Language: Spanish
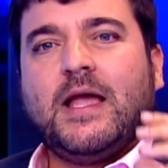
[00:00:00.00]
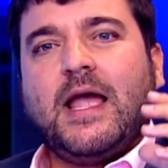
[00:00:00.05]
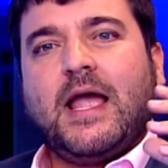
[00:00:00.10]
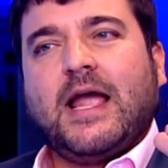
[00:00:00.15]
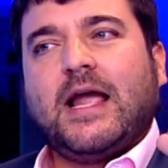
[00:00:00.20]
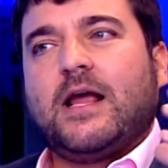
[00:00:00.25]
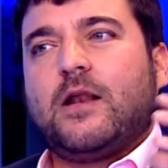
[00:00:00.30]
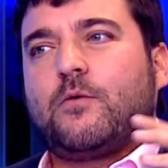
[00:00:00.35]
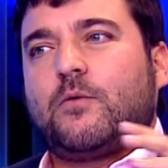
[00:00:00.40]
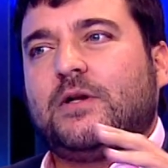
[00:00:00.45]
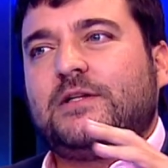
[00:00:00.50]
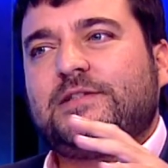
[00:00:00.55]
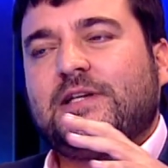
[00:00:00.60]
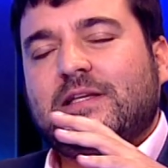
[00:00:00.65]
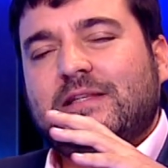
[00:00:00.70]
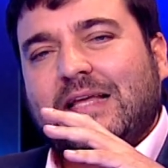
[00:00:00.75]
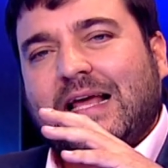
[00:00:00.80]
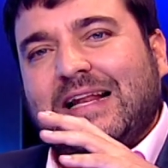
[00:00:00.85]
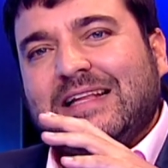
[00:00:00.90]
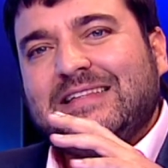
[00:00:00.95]
en el cual se
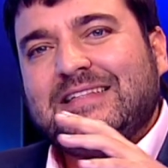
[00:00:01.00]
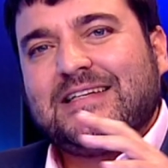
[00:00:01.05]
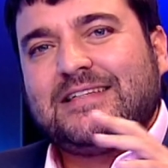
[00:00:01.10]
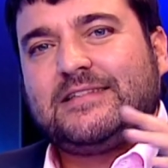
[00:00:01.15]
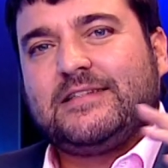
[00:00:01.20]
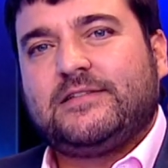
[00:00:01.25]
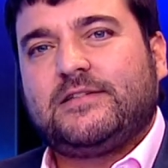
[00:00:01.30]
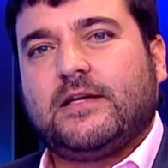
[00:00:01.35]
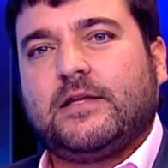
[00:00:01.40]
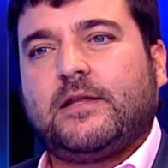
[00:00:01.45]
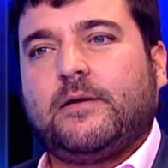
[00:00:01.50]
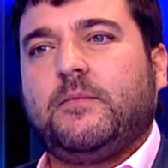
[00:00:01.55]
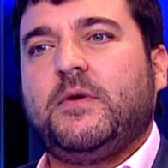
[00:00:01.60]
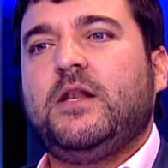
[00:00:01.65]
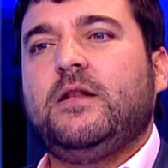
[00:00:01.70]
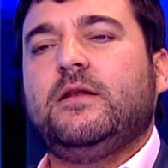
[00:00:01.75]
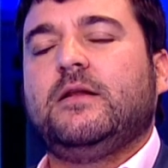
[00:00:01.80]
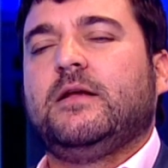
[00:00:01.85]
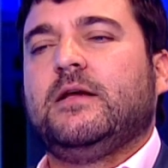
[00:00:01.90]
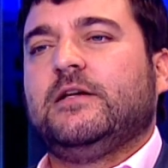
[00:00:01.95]
instalan 17
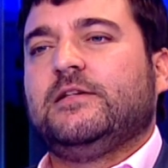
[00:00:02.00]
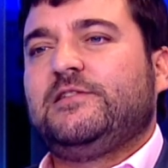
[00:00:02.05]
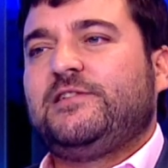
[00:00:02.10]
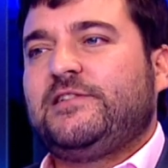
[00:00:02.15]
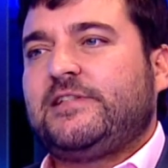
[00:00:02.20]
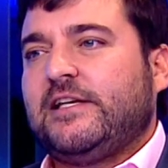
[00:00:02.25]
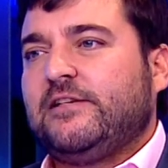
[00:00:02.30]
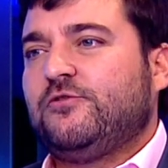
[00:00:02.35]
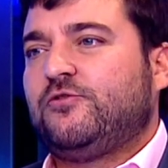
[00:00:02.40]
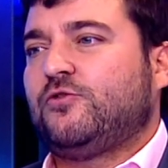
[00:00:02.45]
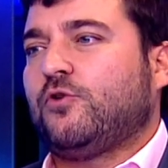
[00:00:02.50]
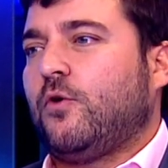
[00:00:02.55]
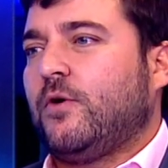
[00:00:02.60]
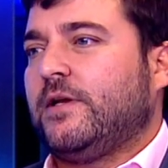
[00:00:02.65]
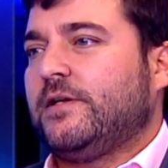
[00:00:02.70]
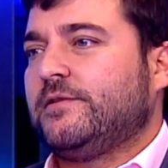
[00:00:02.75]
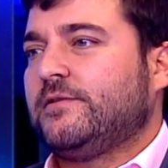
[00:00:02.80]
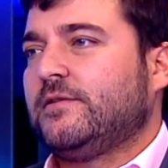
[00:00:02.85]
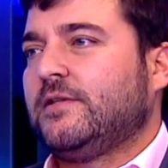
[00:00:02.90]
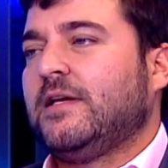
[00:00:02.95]
mil
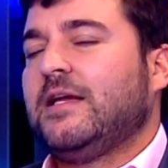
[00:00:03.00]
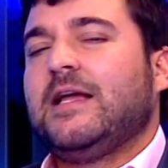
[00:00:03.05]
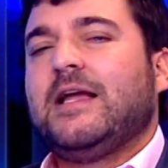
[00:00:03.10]
sensores.